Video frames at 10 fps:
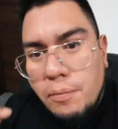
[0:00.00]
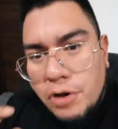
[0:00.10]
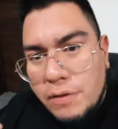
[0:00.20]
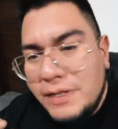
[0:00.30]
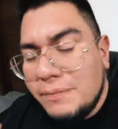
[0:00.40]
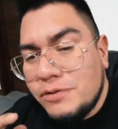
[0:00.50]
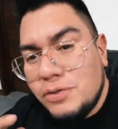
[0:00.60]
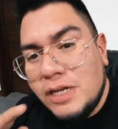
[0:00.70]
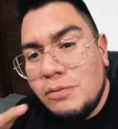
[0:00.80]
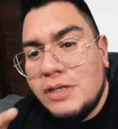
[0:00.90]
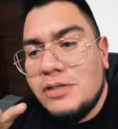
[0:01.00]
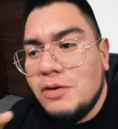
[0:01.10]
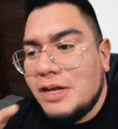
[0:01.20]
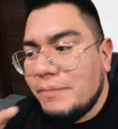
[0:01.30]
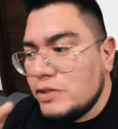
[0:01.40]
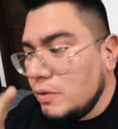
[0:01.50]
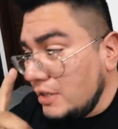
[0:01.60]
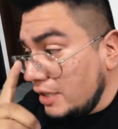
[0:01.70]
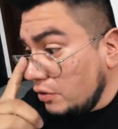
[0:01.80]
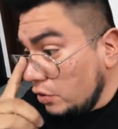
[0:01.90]
Bueno, banda, pues una actualización de lo que pasó el
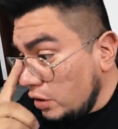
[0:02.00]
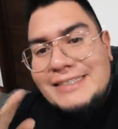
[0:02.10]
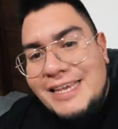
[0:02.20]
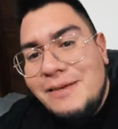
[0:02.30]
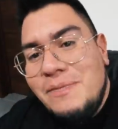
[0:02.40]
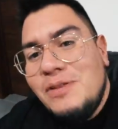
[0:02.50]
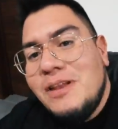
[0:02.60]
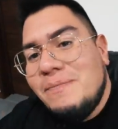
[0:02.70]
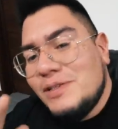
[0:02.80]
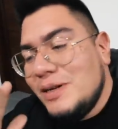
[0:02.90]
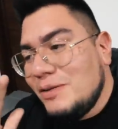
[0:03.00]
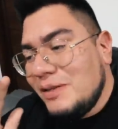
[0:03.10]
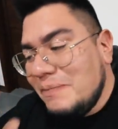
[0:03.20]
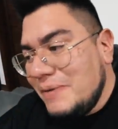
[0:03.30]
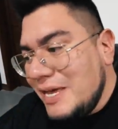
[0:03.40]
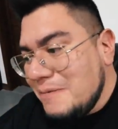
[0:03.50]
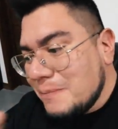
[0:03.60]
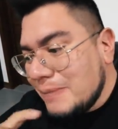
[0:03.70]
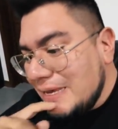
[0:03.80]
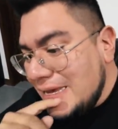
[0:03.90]
día de hoy. Sí, vino la persona de Total Play
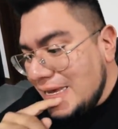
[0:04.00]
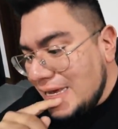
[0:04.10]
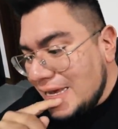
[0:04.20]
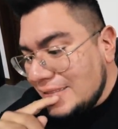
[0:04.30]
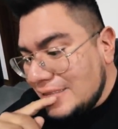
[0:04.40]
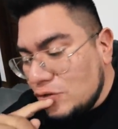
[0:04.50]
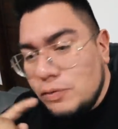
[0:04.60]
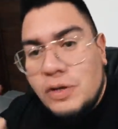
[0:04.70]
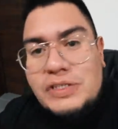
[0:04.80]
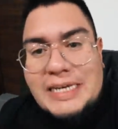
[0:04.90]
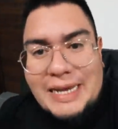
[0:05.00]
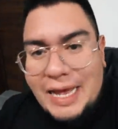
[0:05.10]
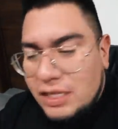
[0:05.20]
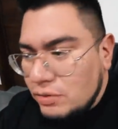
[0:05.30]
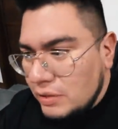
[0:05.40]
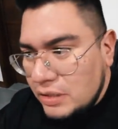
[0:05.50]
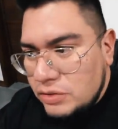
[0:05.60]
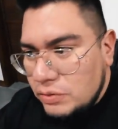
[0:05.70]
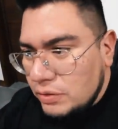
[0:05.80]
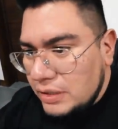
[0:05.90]
y este, estuvieron checando, de
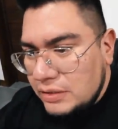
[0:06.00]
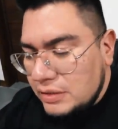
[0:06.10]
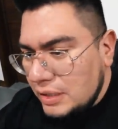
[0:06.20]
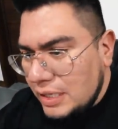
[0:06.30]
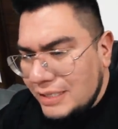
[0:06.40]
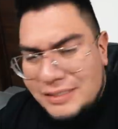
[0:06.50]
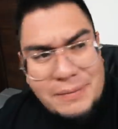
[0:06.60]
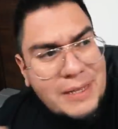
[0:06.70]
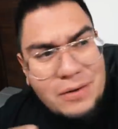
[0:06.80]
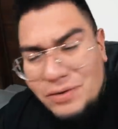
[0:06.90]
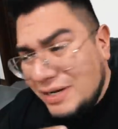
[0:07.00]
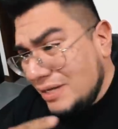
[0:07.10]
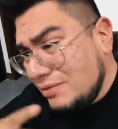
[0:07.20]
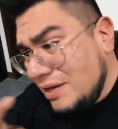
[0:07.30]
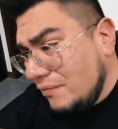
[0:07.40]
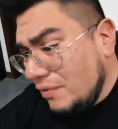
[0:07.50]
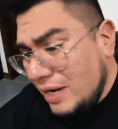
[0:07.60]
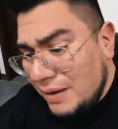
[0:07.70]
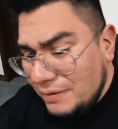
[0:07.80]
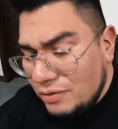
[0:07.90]
hecho, este, hasta abrieron los registros de
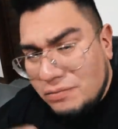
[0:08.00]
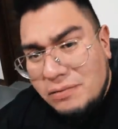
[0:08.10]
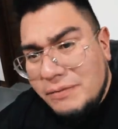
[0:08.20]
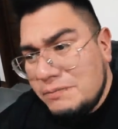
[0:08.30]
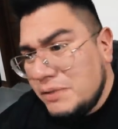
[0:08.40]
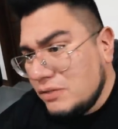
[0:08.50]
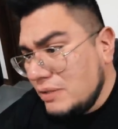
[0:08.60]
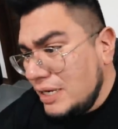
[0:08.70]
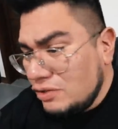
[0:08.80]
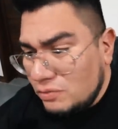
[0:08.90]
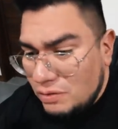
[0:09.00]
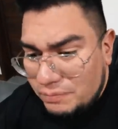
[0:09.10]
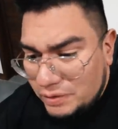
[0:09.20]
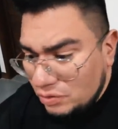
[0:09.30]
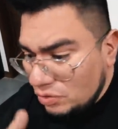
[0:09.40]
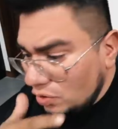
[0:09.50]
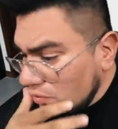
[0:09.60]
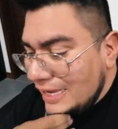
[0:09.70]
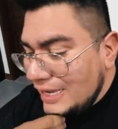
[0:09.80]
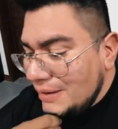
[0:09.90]
afuera, vino como más personal, estuvieron viendo
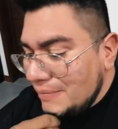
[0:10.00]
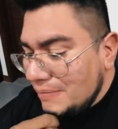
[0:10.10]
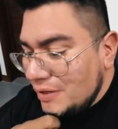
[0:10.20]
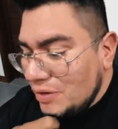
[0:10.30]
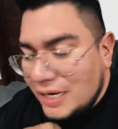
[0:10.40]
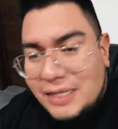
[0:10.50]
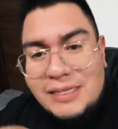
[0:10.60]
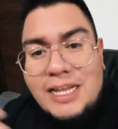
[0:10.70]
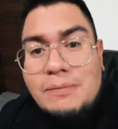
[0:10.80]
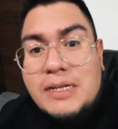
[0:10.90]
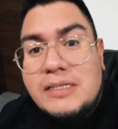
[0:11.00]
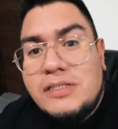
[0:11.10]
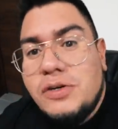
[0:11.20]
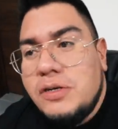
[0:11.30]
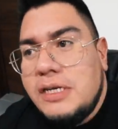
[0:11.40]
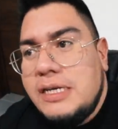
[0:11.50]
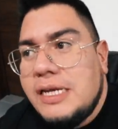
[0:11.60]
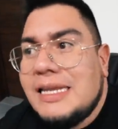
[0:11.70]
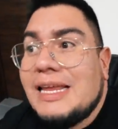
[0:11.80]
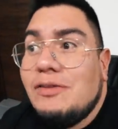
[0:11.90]
todo y vino la gente de la administración y
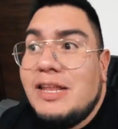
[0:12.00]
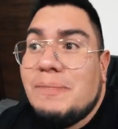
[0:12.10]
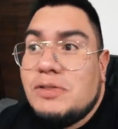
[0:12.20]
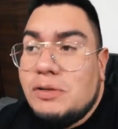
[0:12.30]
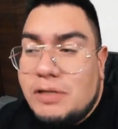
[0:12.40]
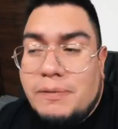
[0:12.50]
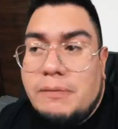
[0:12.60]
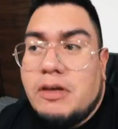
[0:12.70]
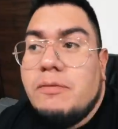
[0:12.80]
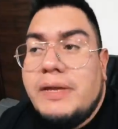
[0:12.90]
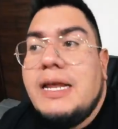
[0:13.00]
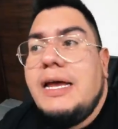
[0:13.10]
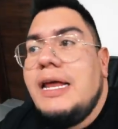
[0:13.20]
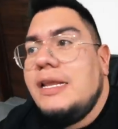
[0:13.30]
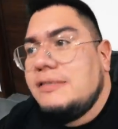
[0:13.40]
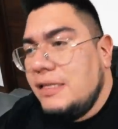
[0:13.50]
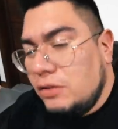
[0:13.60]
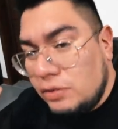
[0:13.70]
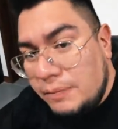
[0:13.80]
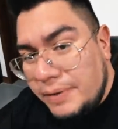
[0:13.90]
ya trajeron a la persona de Total Play y me dijeron, mira, él es el de
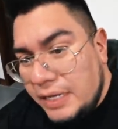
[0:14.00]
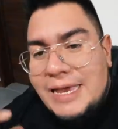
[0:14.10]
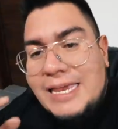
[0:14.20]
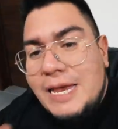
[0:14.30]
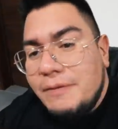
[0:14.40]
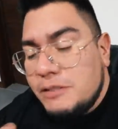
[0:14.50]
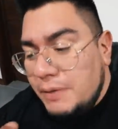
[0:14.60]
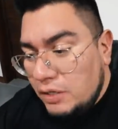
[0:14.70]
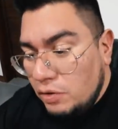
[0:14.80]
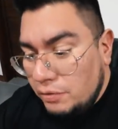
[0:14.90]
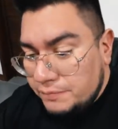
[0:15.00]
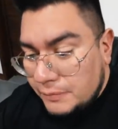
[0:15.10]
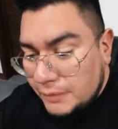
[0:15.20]
Total Play. Y ya me explicó,